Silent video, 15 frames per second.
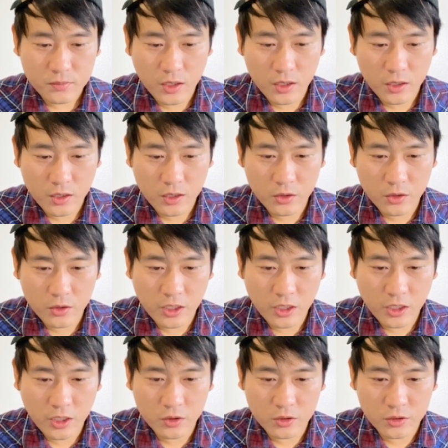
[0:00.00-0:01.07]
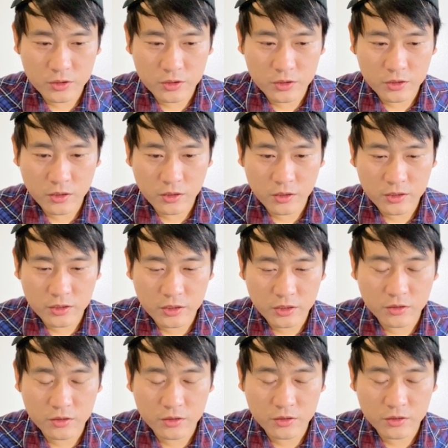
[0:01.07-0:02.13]
그리고 다음부터 신경
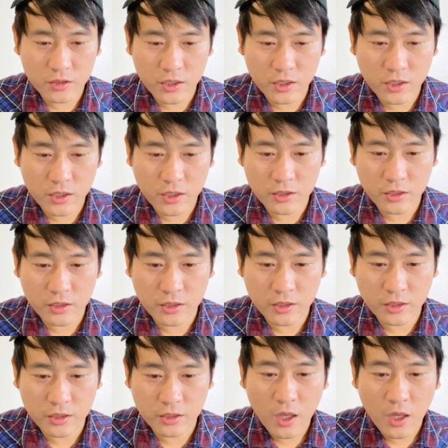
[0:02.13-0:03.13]
써서 클릭하셔야 되는데요.